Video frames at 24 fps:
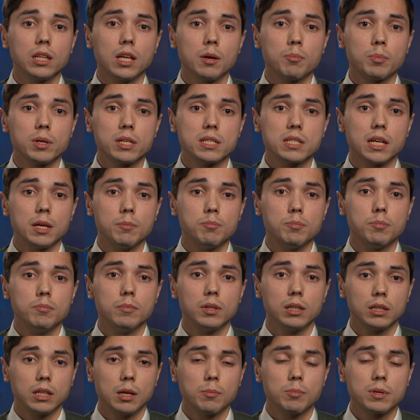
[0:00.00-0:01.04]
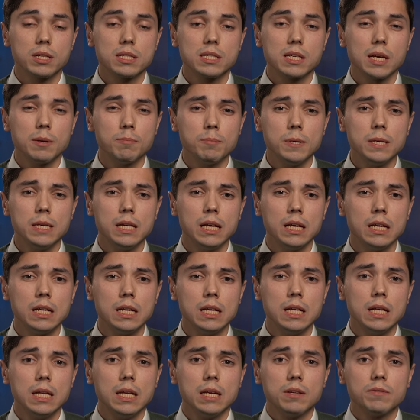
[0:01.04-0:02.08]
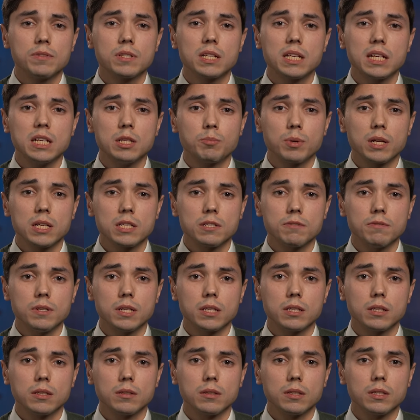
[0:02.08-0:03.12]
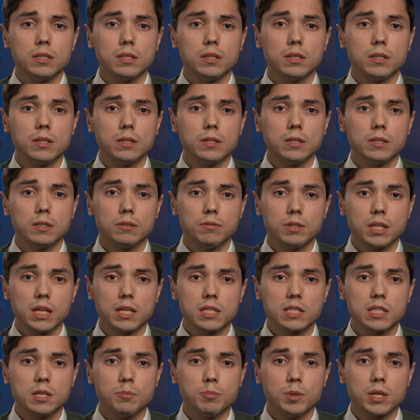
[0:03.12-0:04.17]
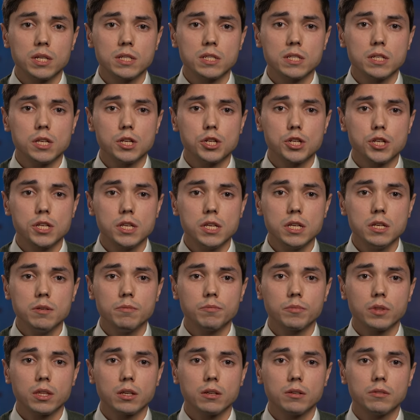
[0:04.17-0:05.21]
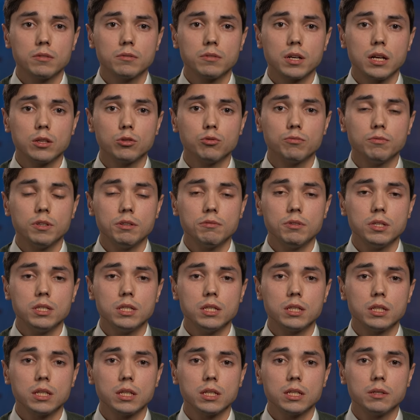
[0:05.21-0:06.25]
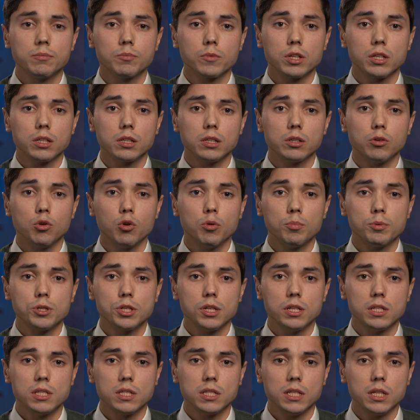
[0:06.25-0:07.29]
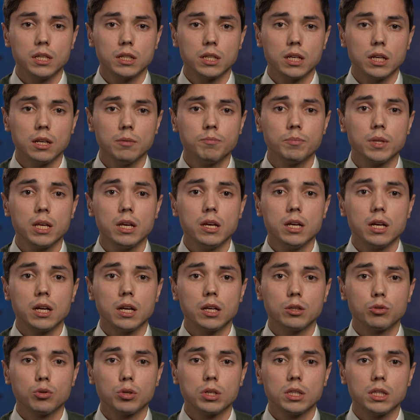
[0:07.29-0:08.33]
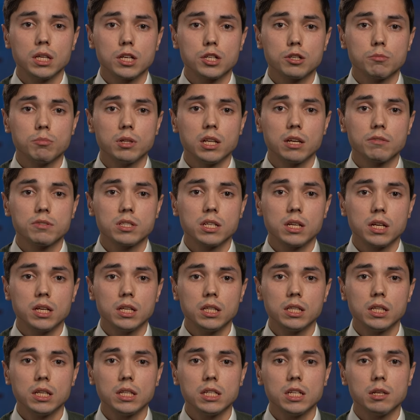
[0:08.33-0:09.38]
лапароскопия, вскрыт просвет 12-перстной э, кишки, э, в рану выведена их общая стенка, которая также была вскрыта.